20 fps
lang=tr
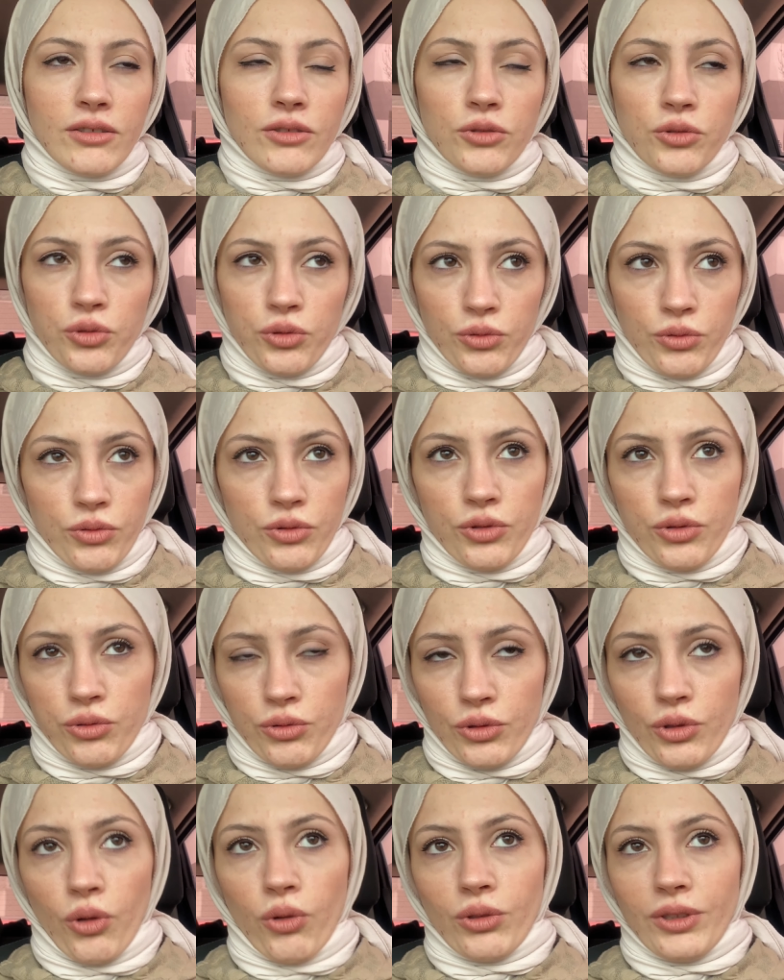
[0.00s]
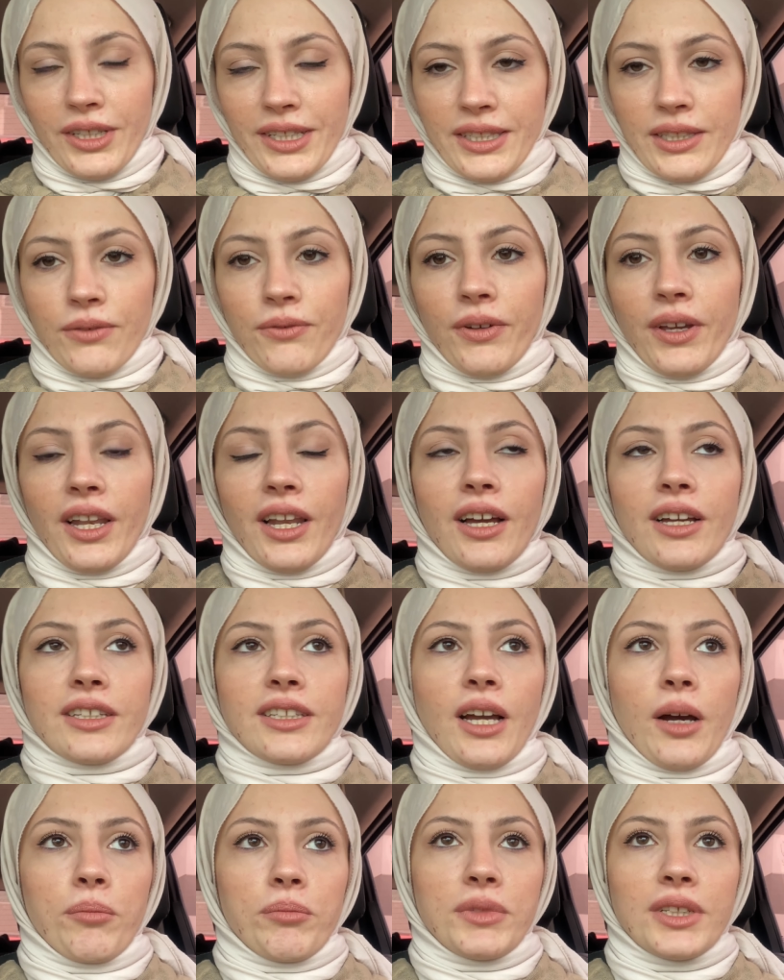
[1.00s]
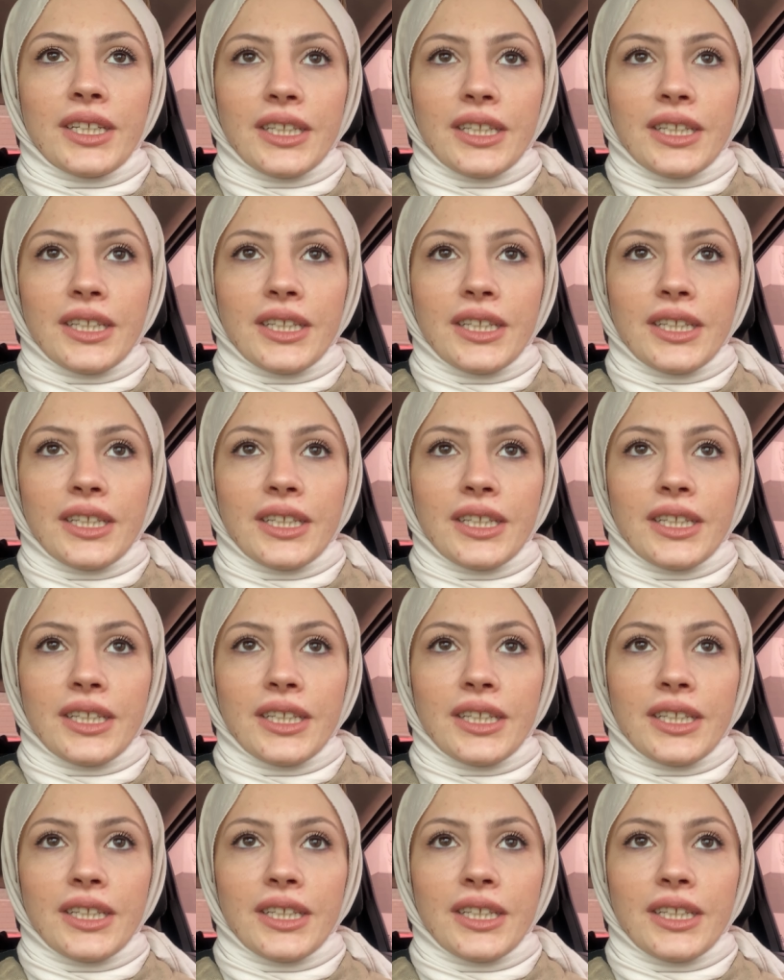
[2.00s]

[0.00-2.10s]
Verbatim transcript: şu, şurada odası falan yaptı.